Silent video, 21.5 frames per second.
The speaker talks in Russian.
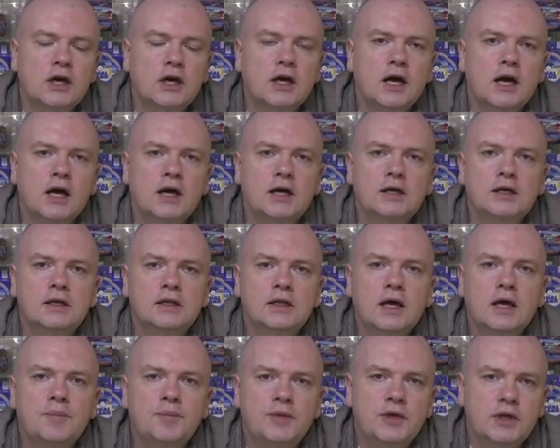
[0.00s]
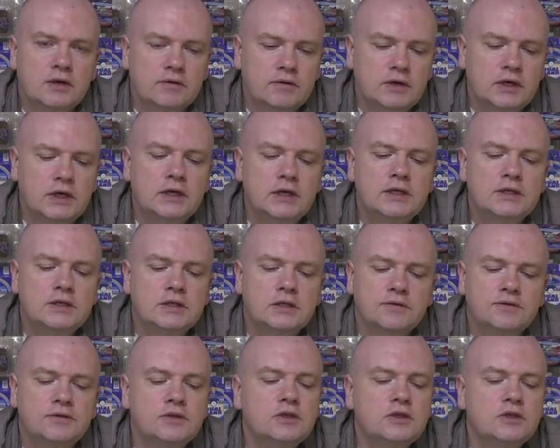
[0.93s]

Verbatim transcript: как и на первых лидеров.